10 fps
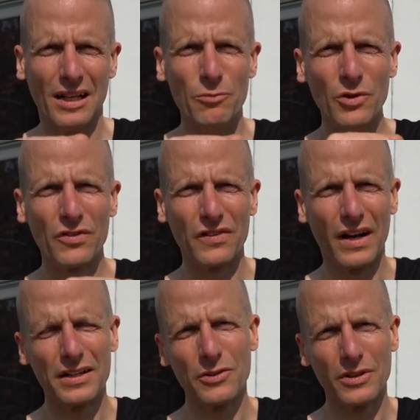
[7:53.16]
Dann müsste es
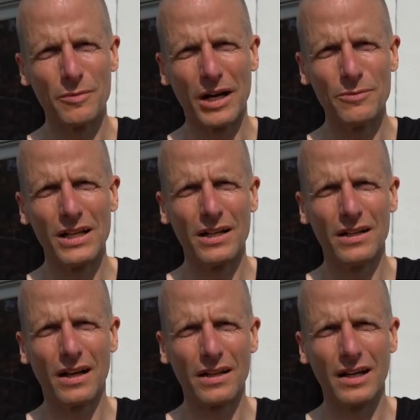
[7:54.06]
eigentlich unterm dem
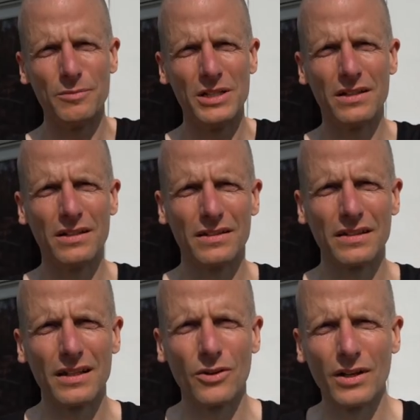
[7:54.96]
langärmeligen
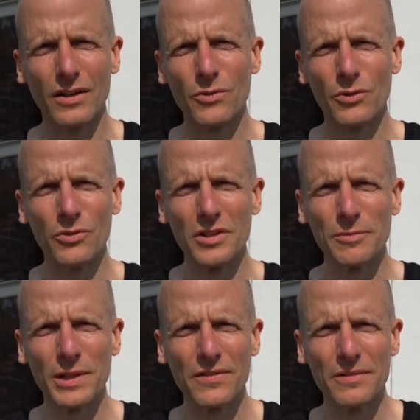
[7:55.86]
Triathlon-Anzug drunter
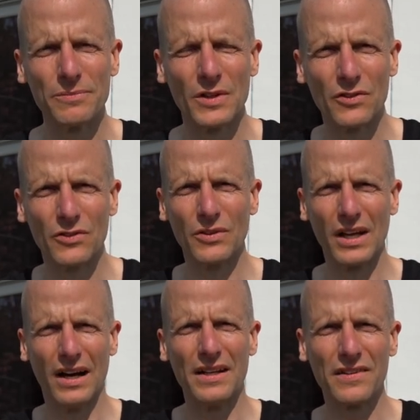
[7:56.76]
passen. Das ist so
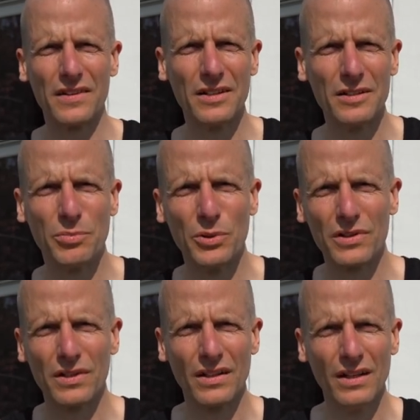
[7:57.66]
der einzige
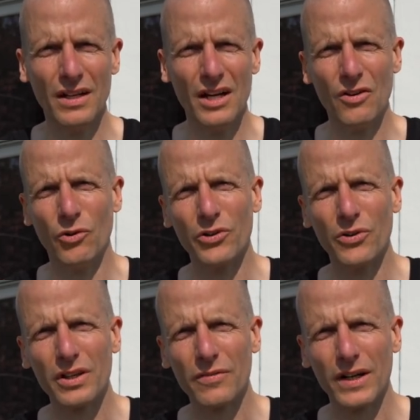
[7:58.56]
Punkt, wo ich noch
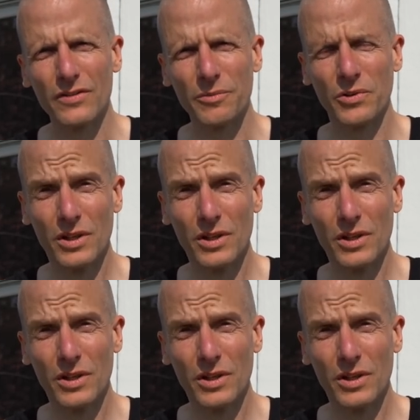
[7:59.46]
nicht weiß, ob es